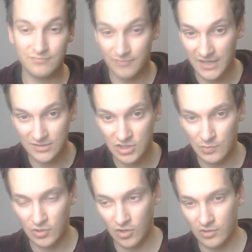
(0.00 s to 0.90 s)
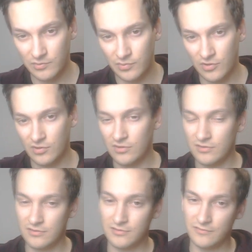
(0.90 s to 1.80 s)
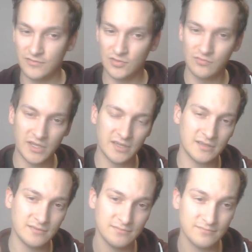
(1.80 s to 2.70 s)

Bardzo szybko, bo w sumie